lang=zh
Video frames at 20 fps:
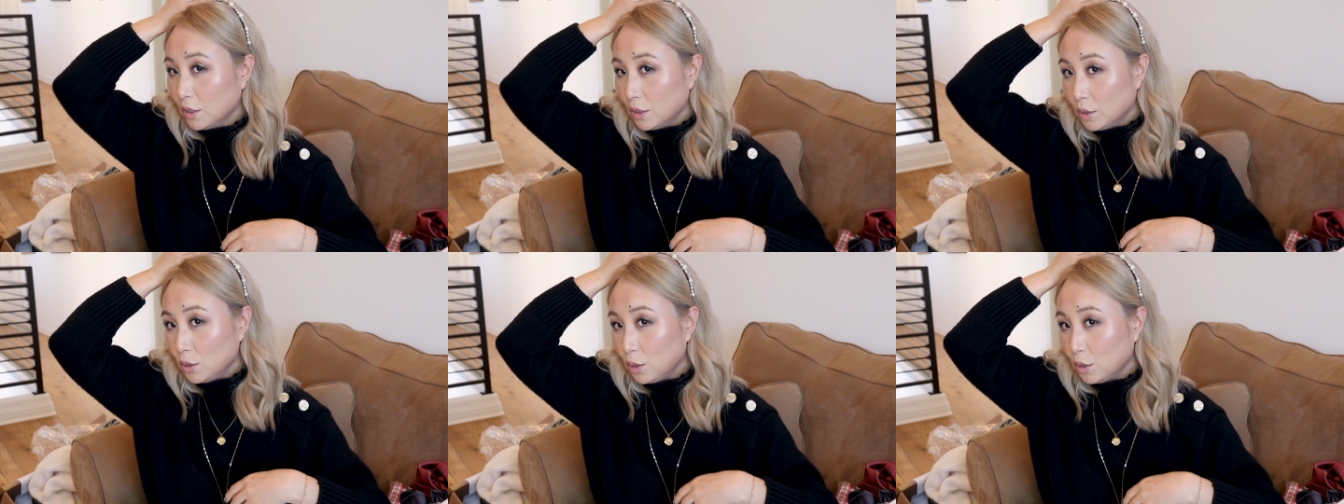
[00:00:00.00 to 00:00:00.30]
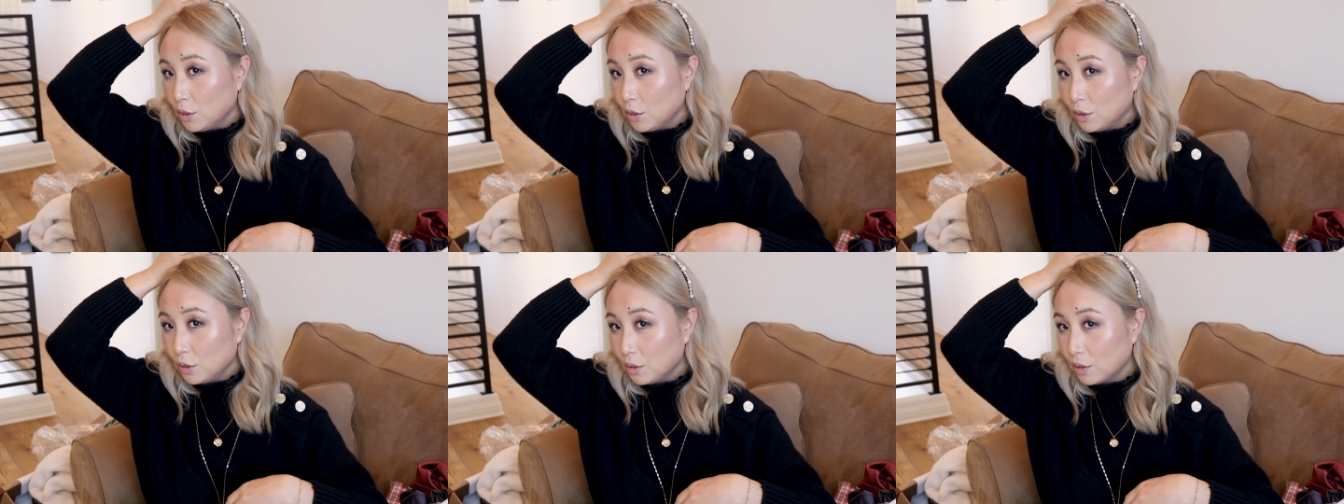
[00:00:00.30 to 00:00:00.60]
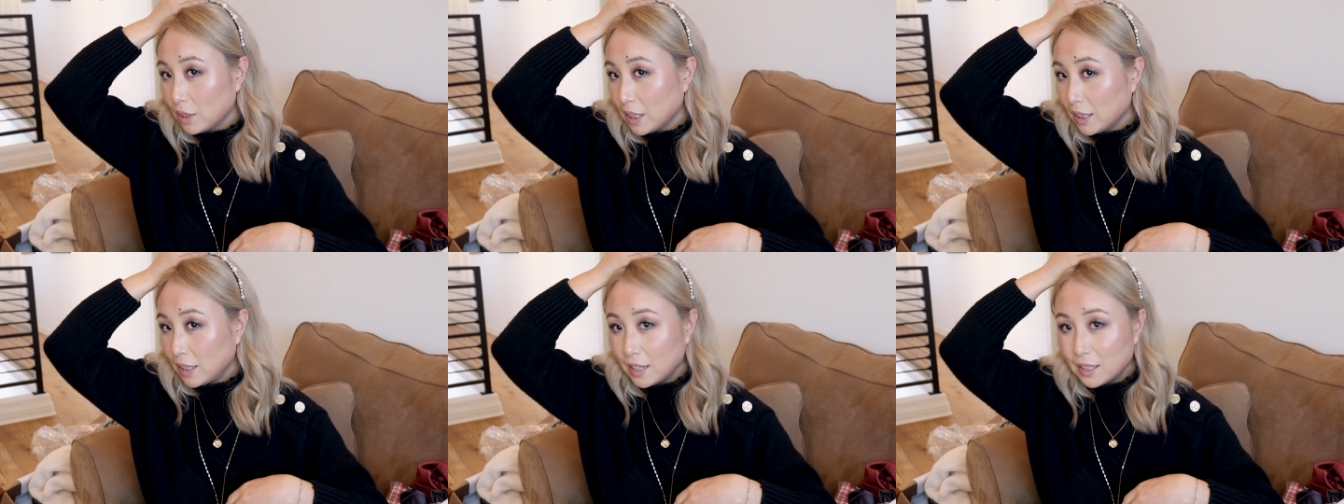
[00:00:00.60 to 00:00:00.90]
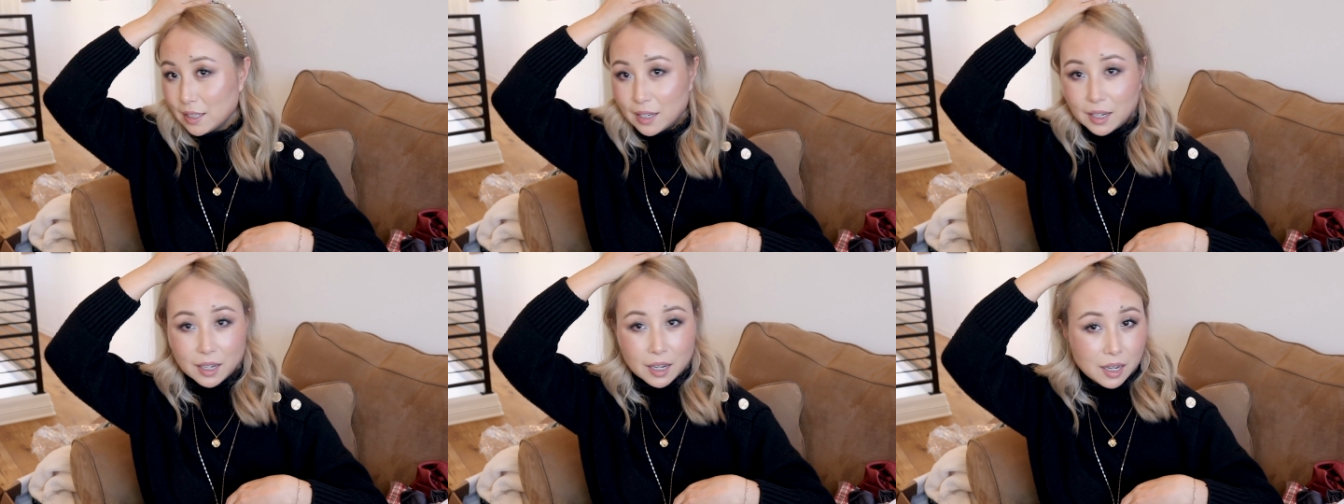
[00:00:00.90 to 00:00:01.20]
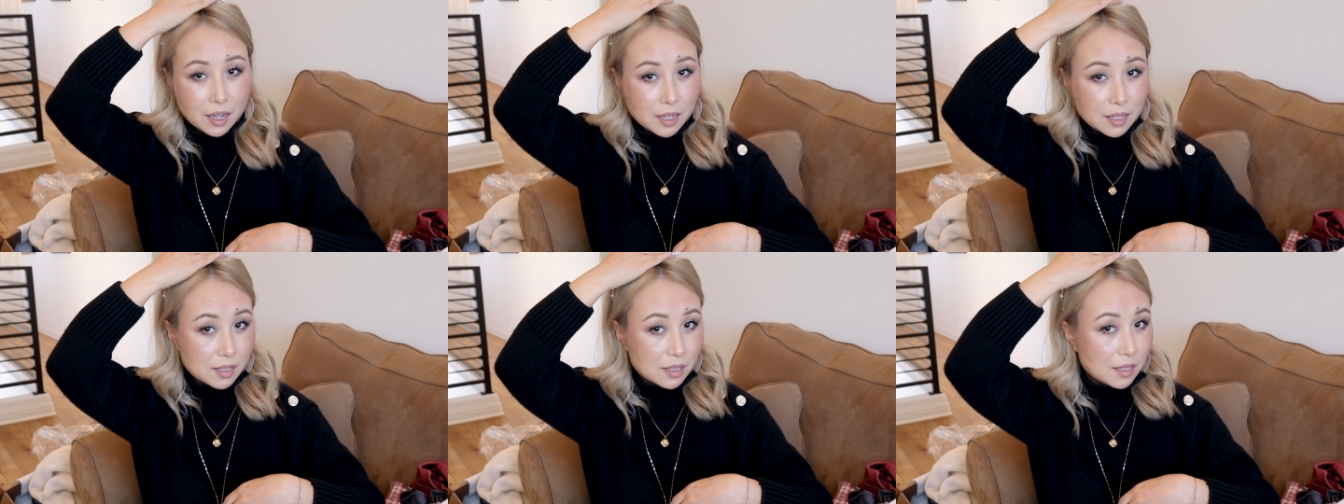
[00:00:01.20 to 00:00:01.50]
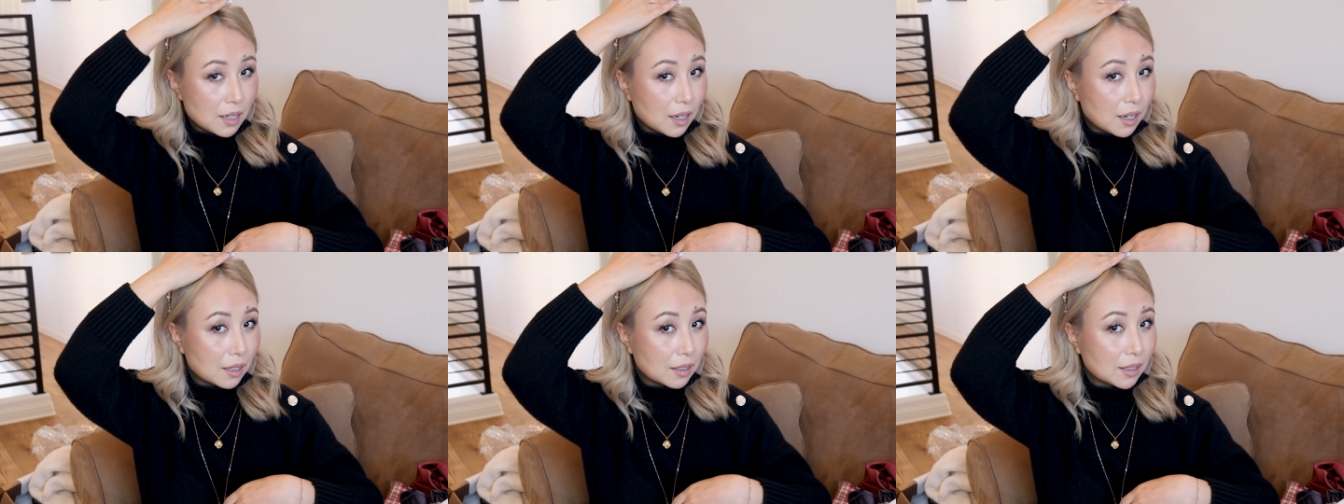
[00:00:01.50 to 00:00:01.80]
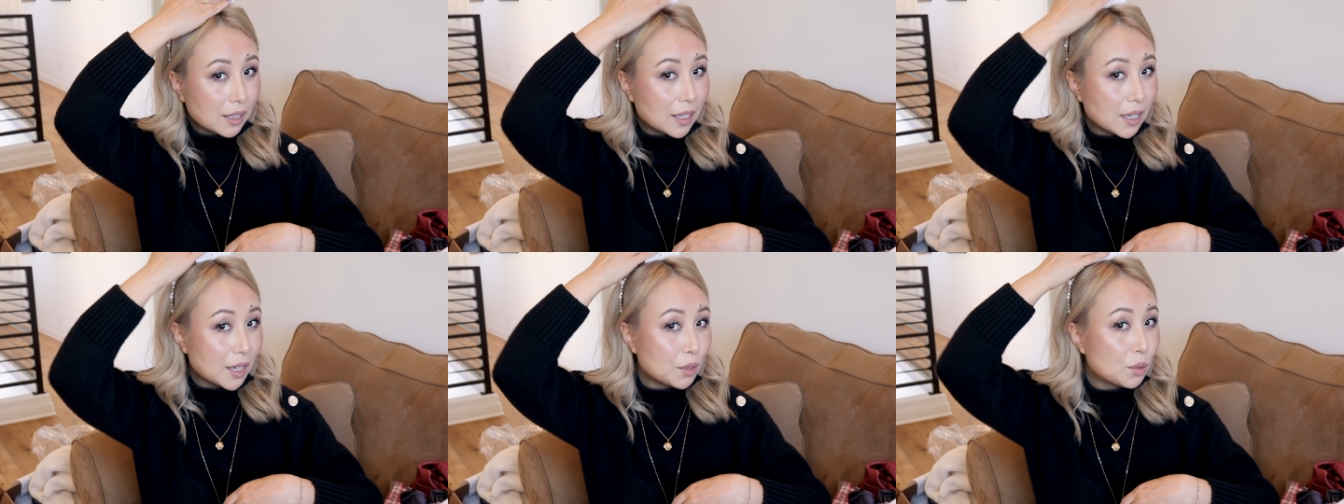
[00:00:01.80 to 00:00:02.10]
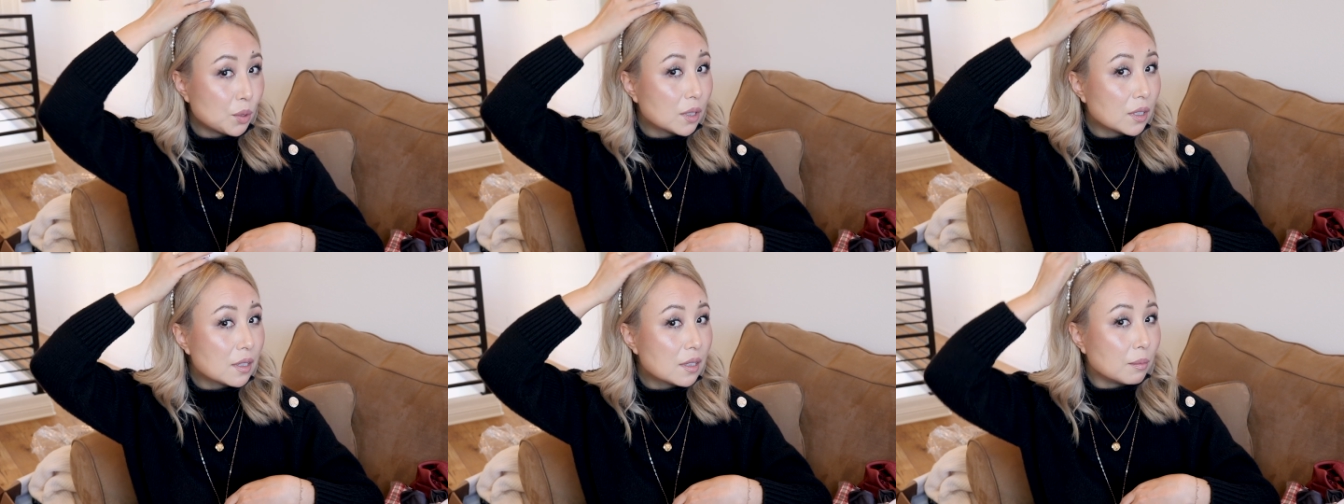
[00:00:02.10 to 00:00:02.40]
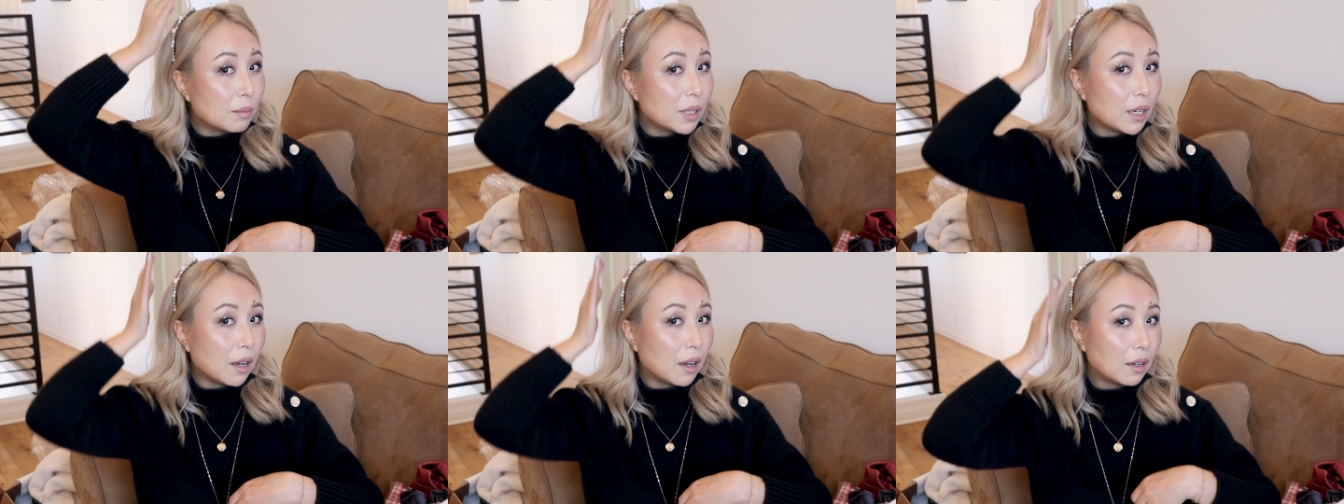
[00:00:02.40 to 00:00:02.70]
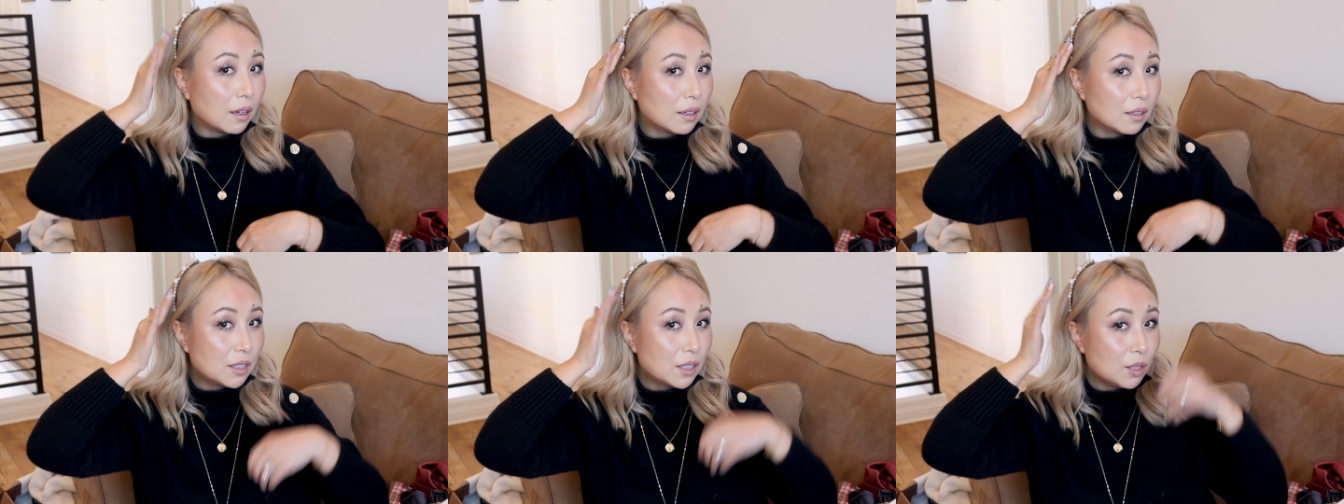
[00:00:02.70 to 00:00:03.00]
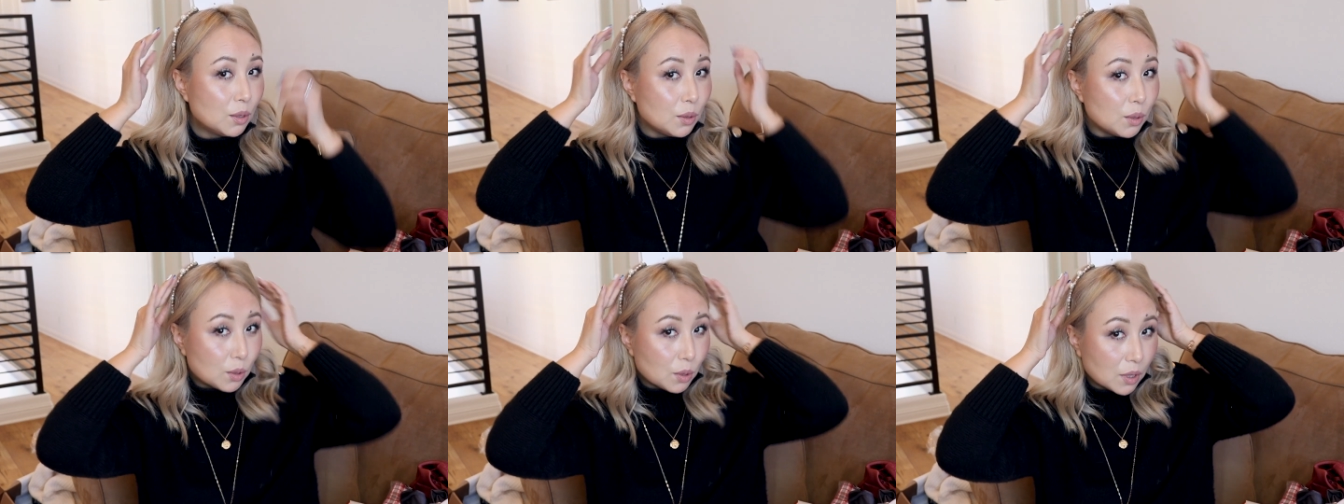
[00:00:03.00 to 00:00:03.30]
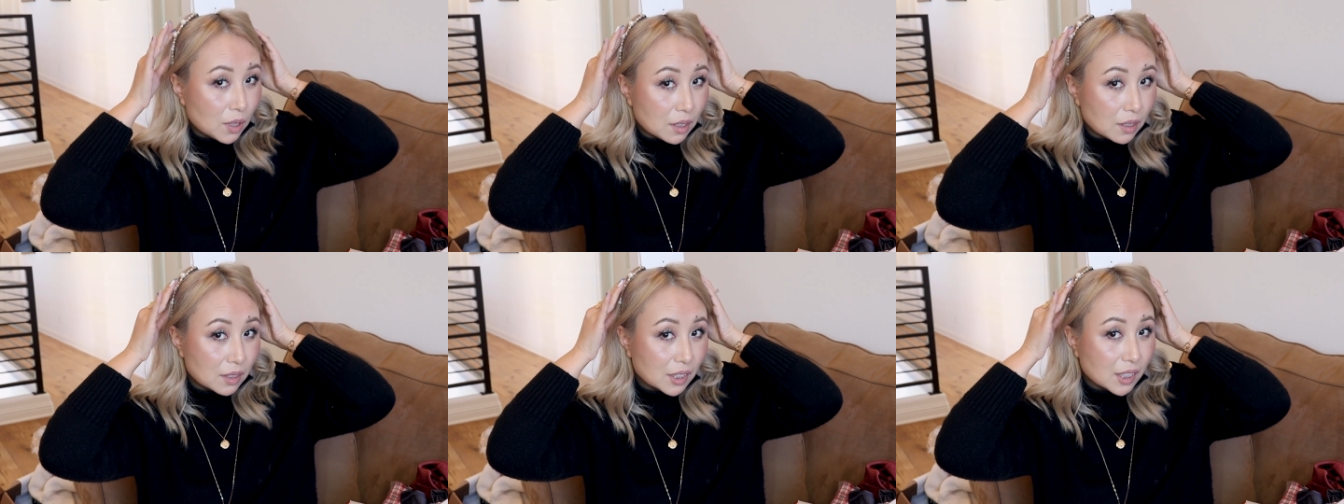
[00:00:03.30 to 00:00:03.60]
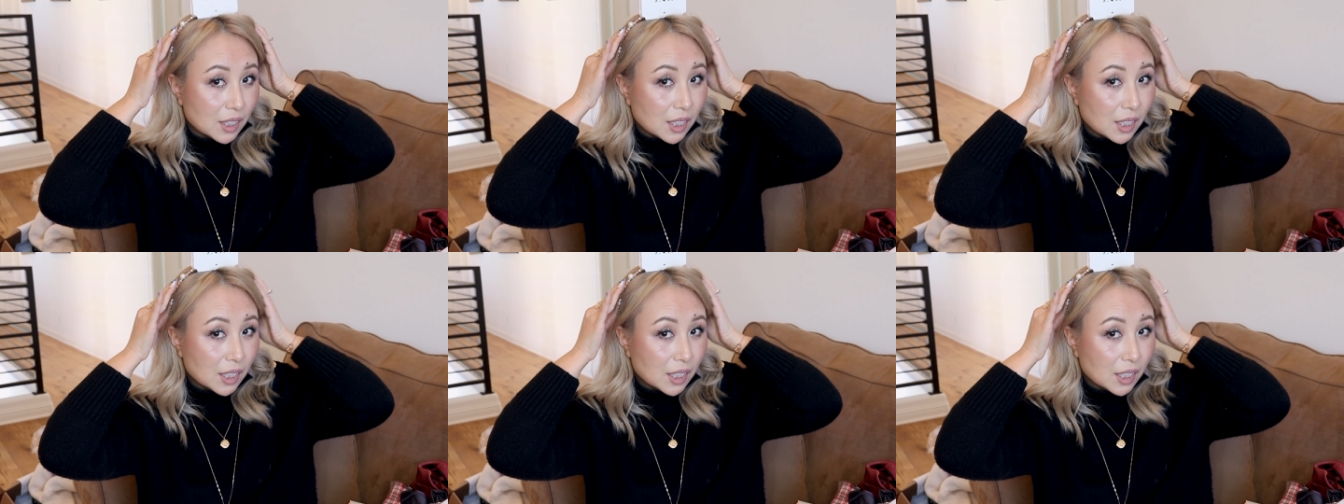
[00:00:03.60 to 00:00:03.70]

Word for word: 就给大家看一下，大家觉得怎么样？其实我觉得